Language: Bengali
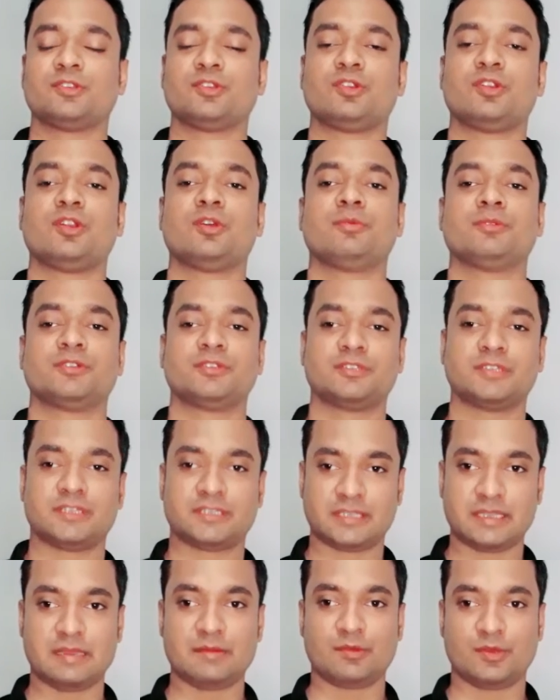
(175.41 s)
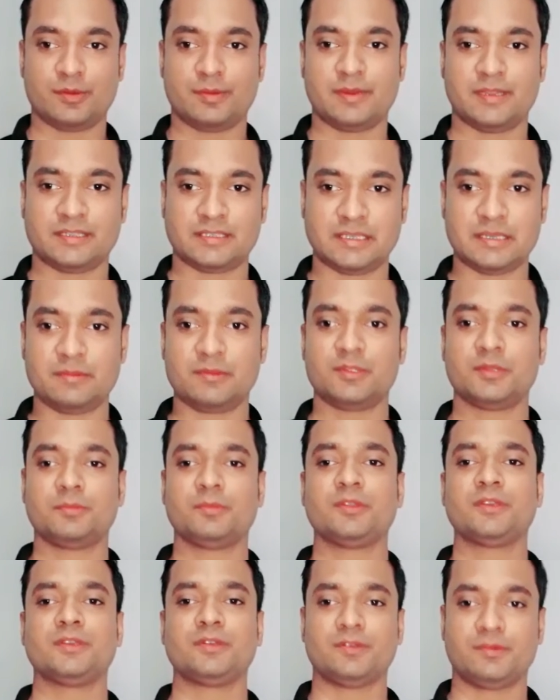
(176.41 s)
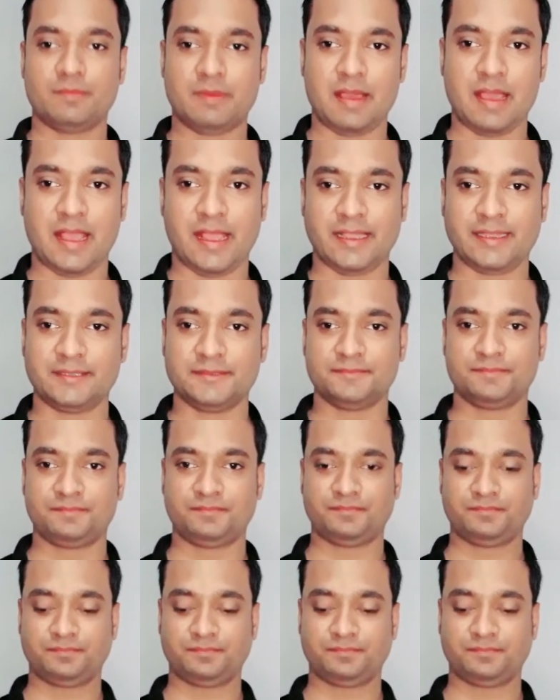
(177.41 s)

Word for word: নতুন হলে অবশ্যই সাবস্ক্রাইব করবেন আজকে আবার তুমি গুড বাই